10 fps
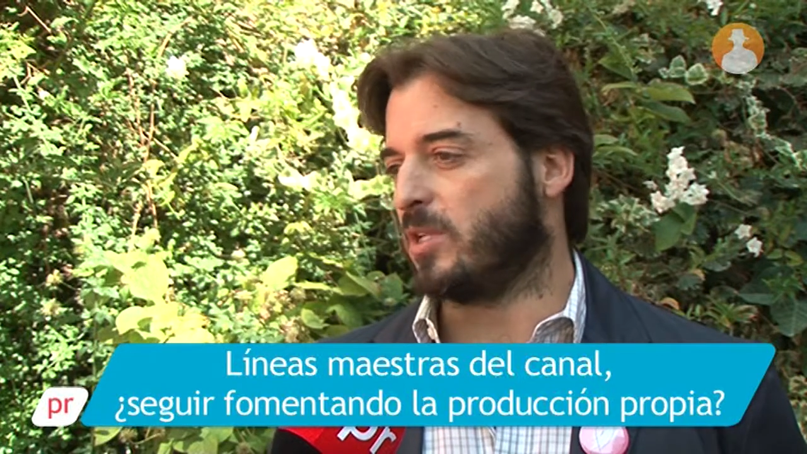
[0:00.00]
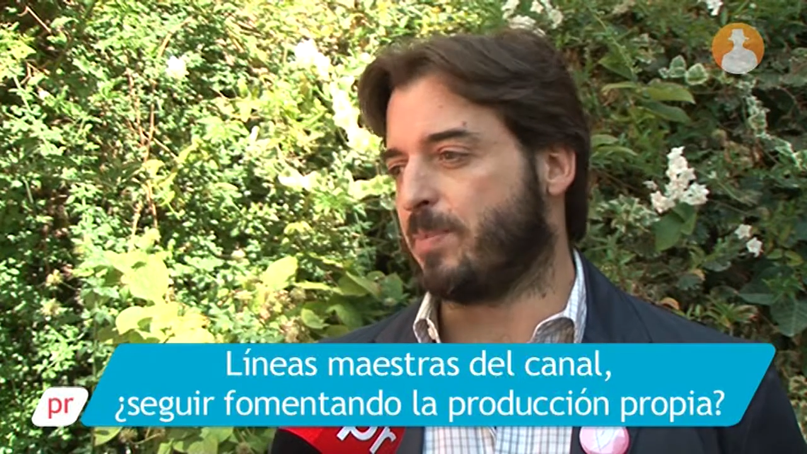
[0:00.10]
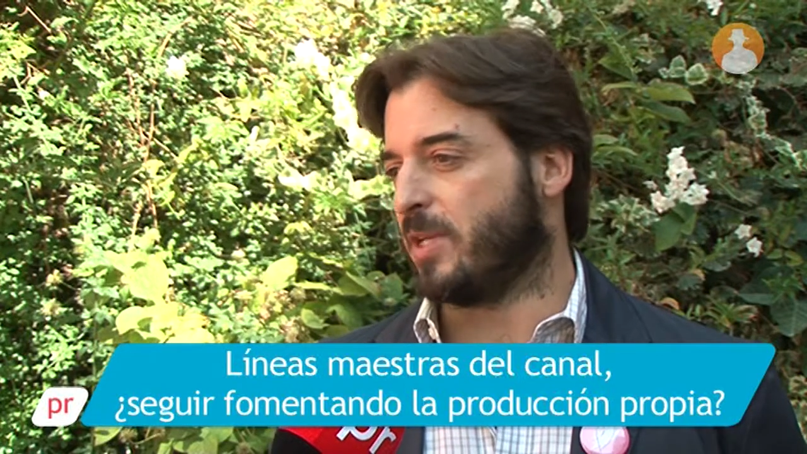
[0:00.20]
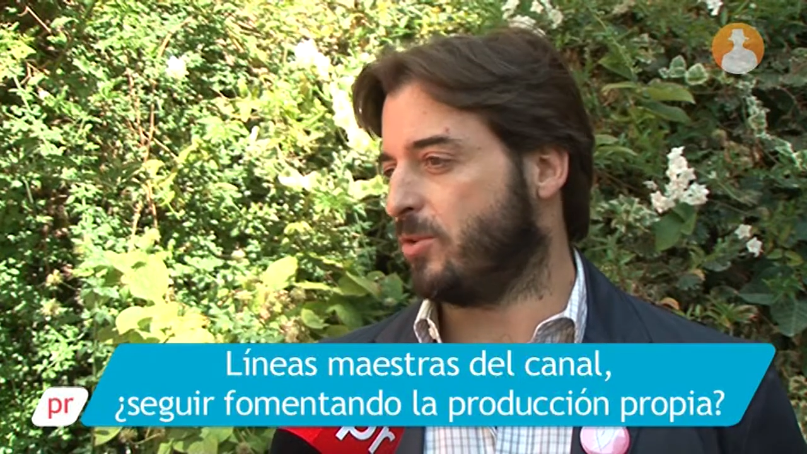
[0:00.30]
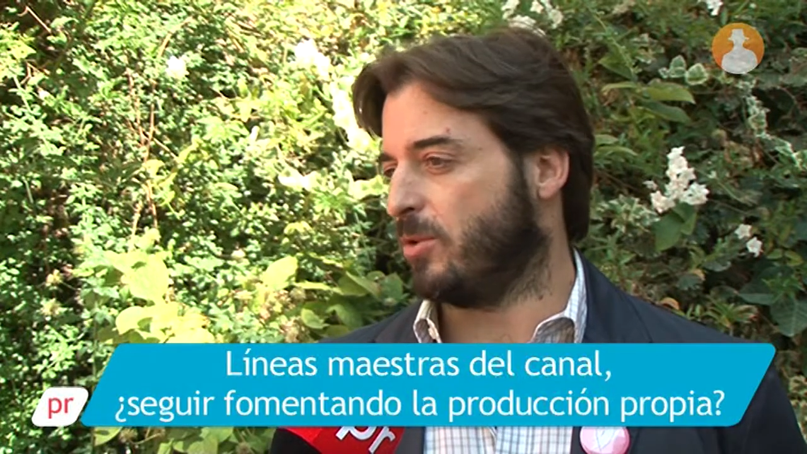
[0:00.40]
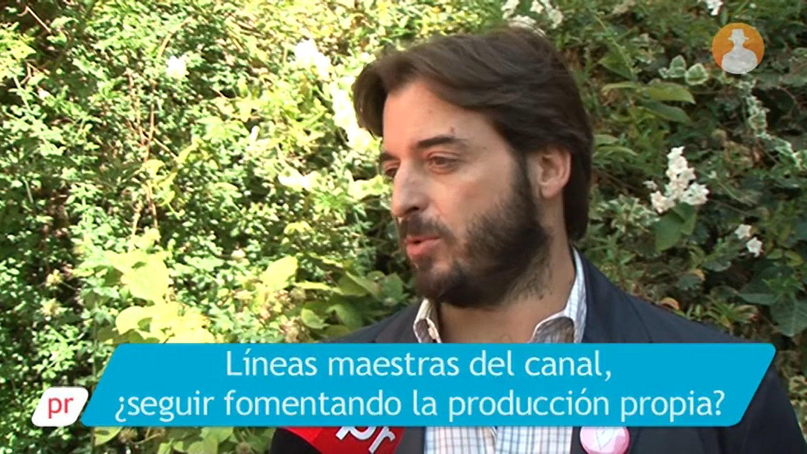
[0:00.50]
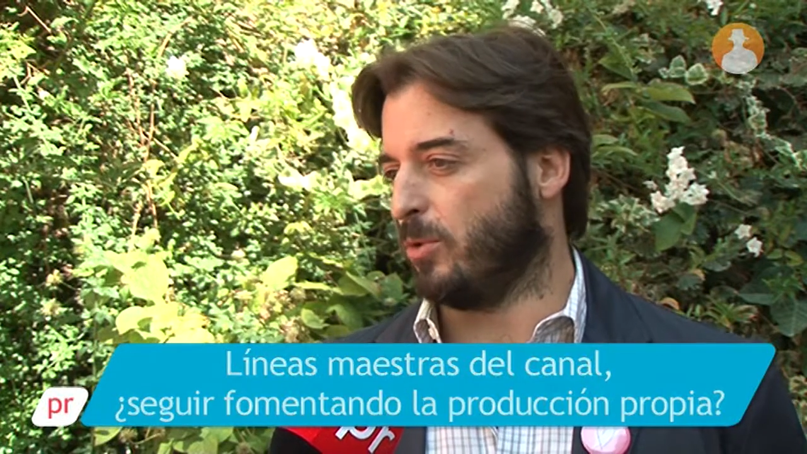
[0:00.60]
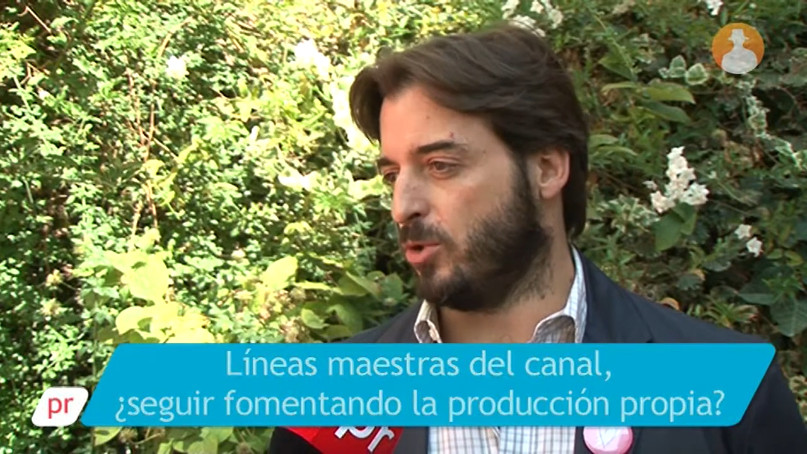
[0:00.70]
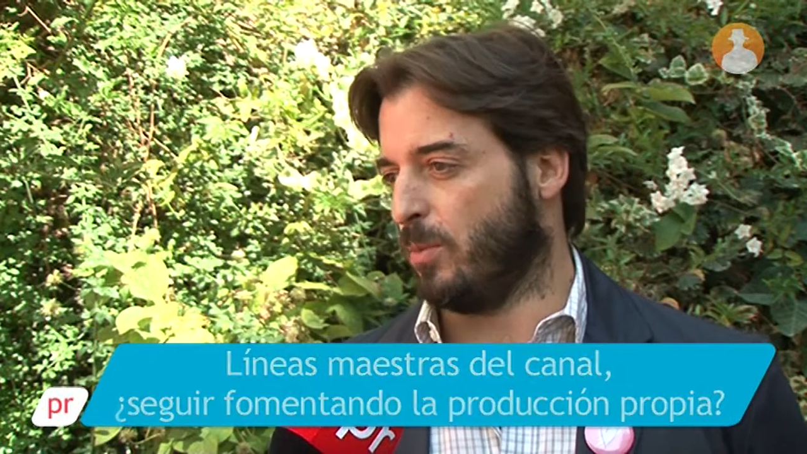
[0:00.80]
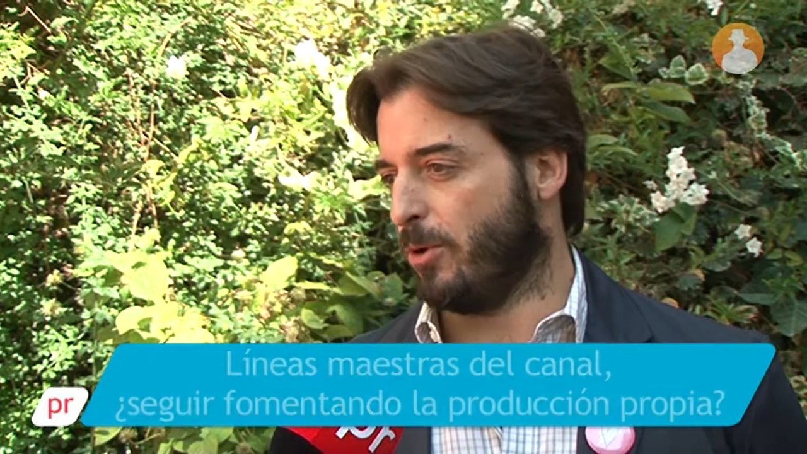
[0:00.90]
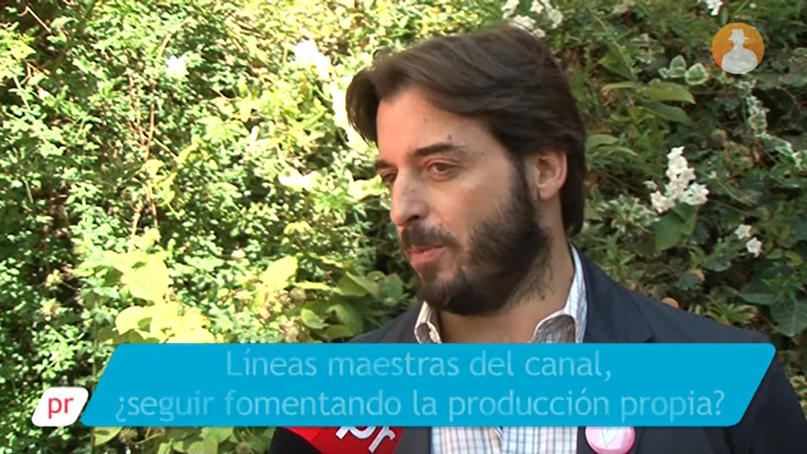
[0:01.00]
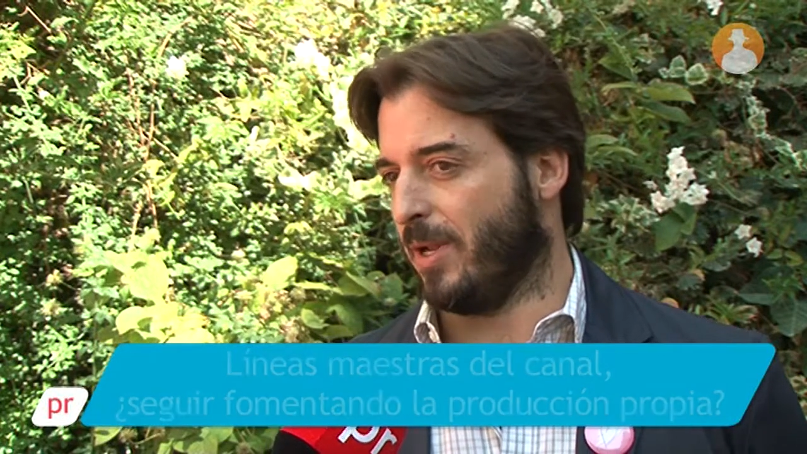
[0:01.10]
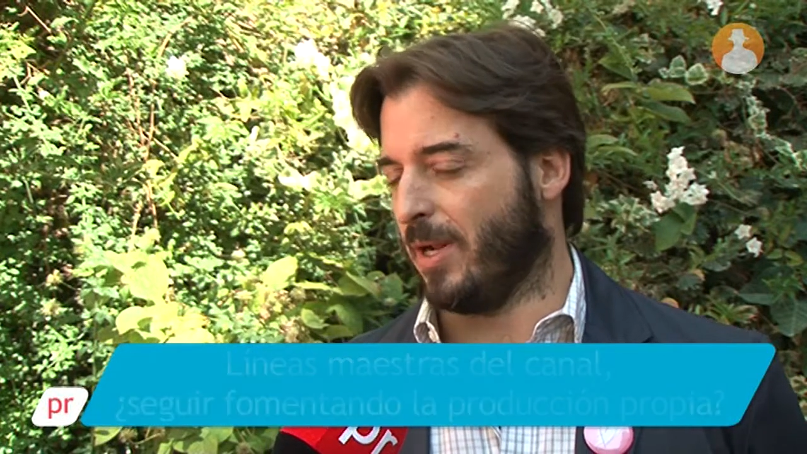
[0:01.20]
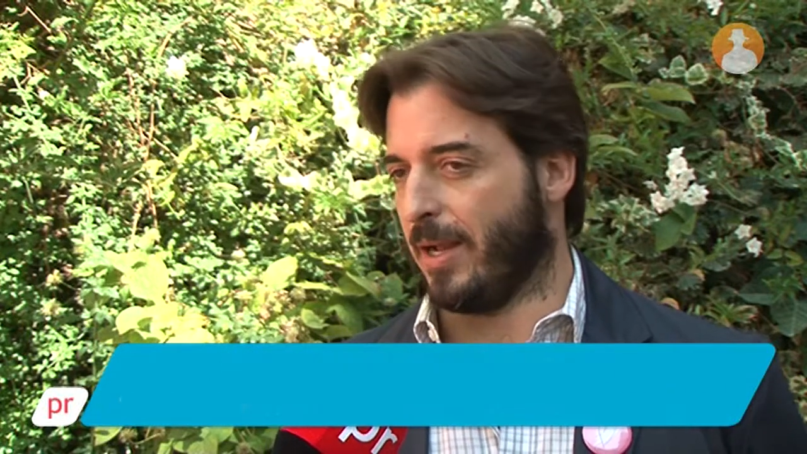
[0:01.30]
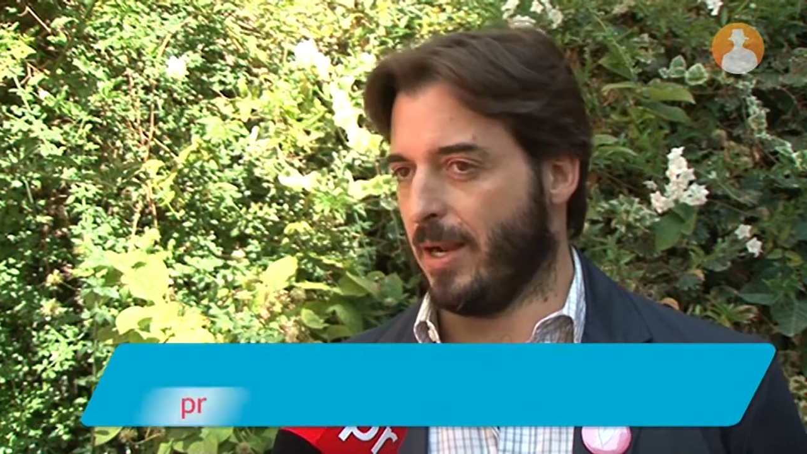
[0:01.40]
espacio de producción propia
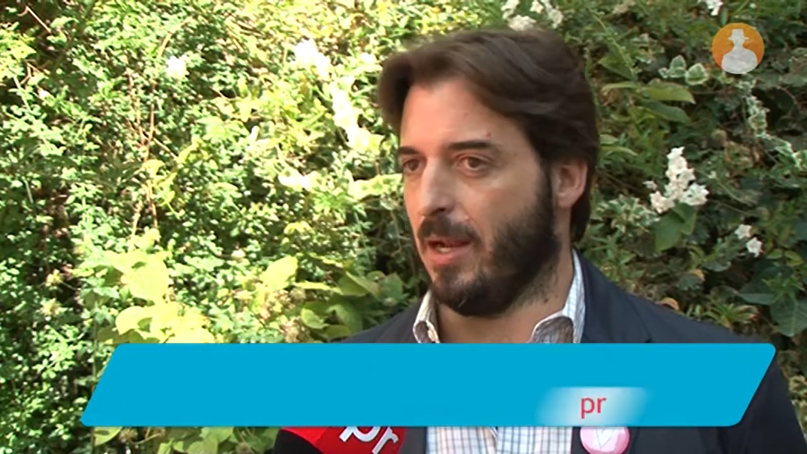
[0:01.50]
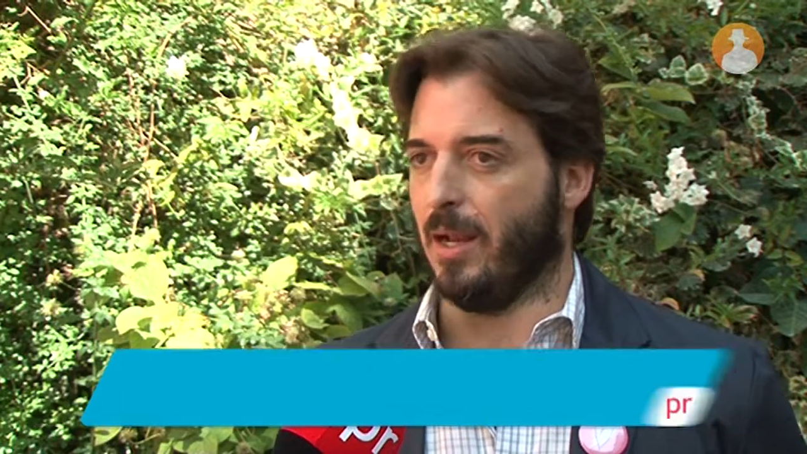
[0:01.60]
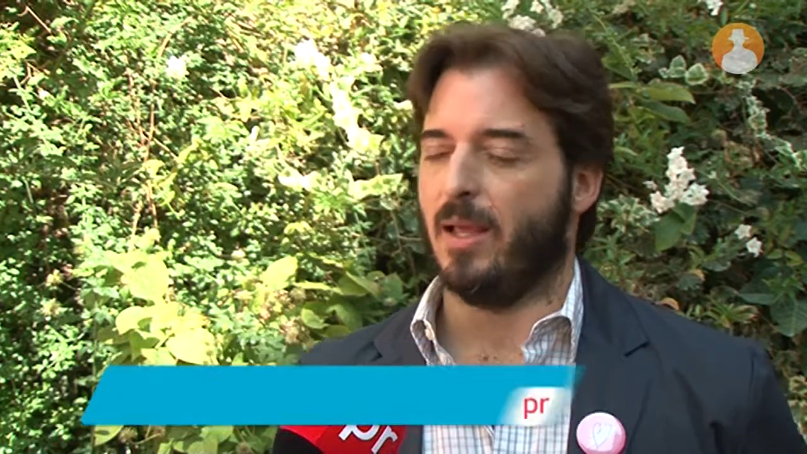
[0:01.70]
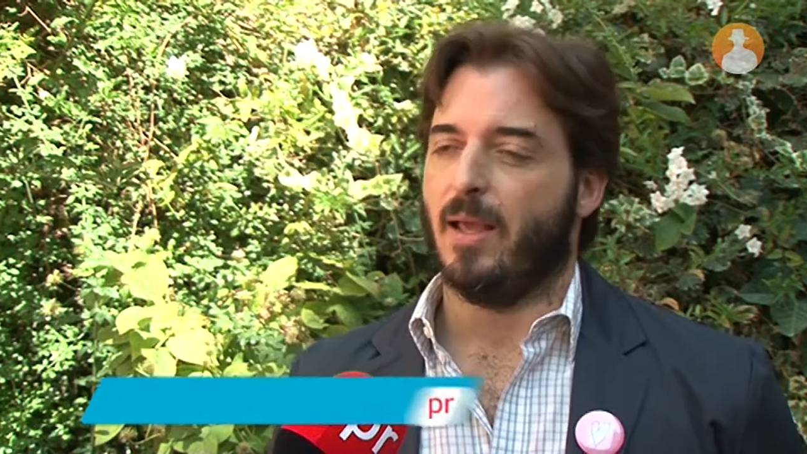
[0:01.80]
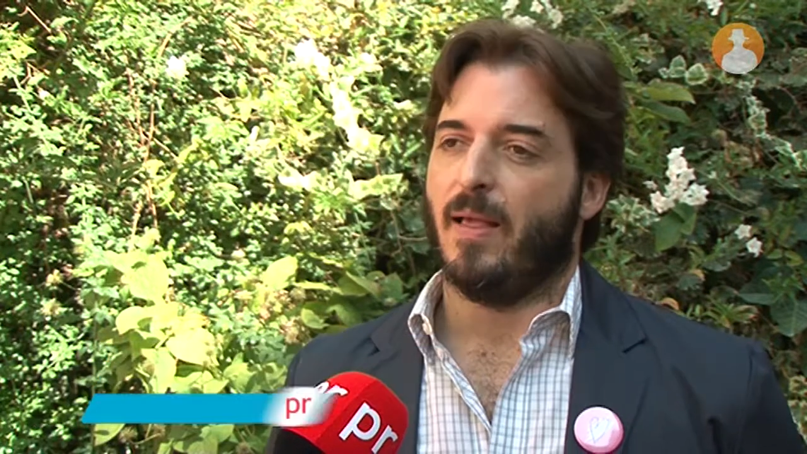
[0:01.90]
en el canal.